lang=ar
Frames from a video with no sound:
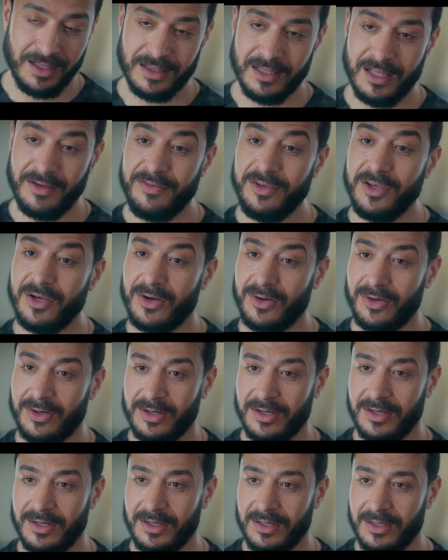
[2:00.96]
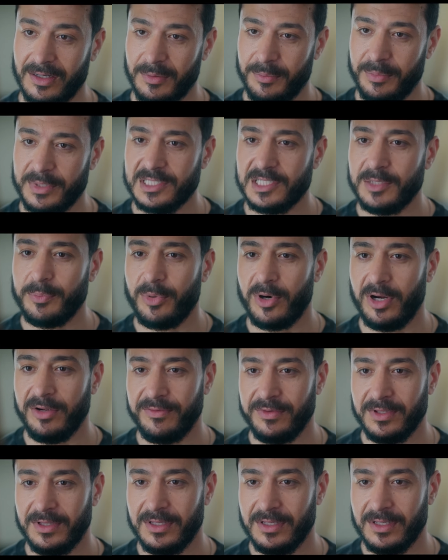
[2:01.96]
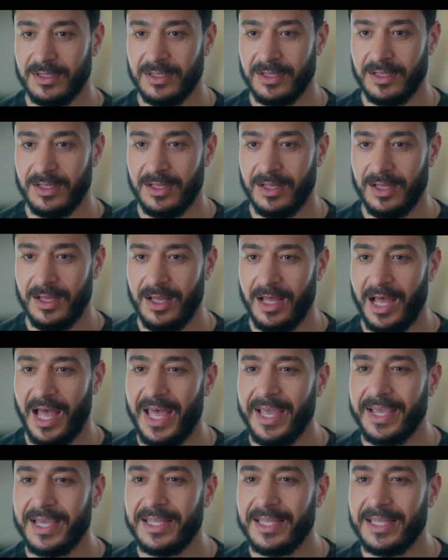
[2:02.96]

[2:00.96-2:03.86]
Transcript: ده في ار بس برايفت حاجه